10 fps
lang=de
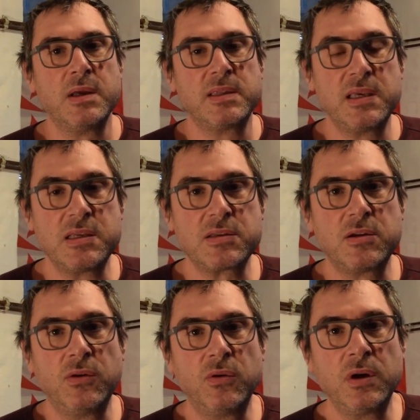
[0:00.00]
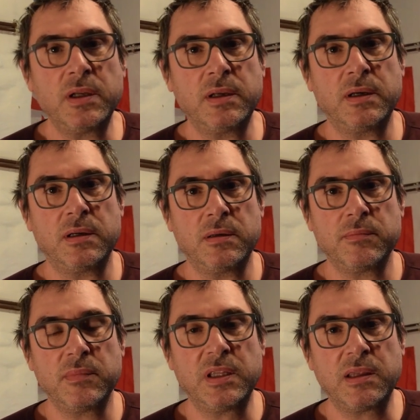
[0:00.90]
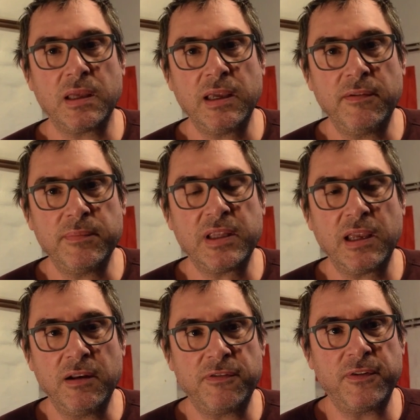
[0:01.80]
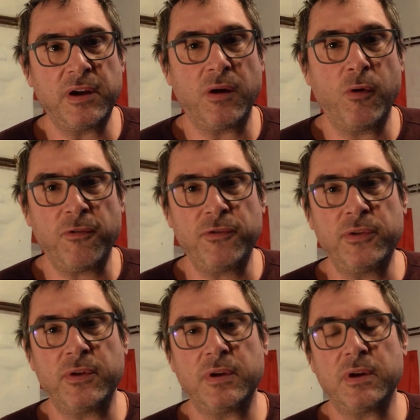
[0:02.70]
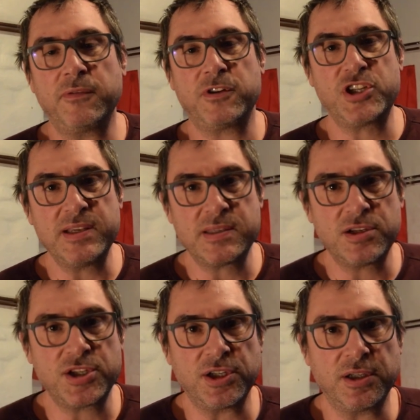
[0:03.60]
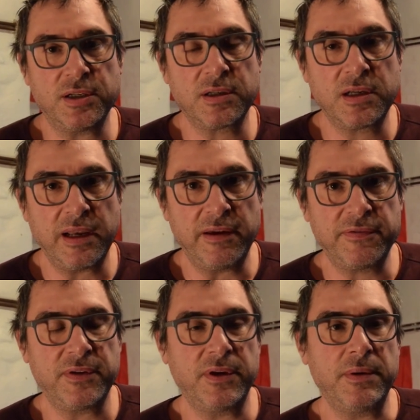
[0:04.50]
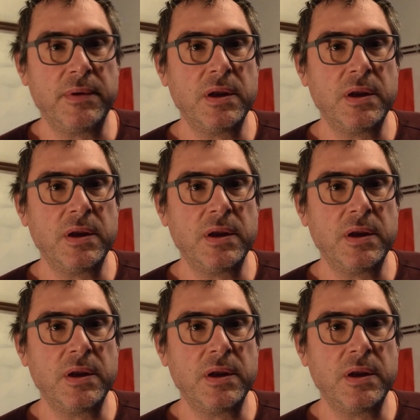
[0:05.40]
Dies ist gelungen äh, mit, Hil mit, Hilfe offen äh, faschistischer Kräfte.